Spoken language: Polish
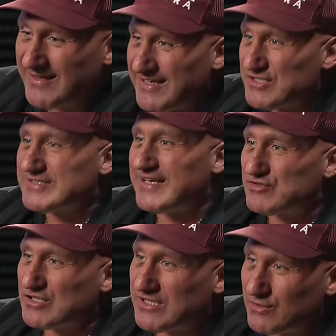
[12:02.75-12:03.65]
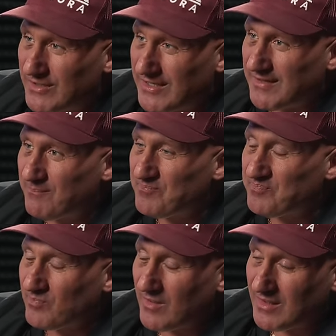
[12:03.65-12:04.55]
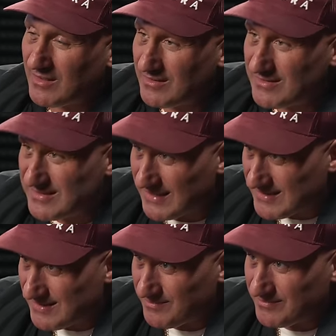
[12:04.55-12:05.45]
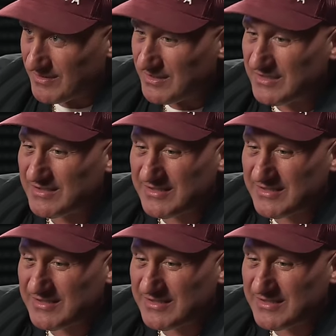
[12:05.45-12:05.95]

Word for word: Ja się zawsze kieruję sercem i,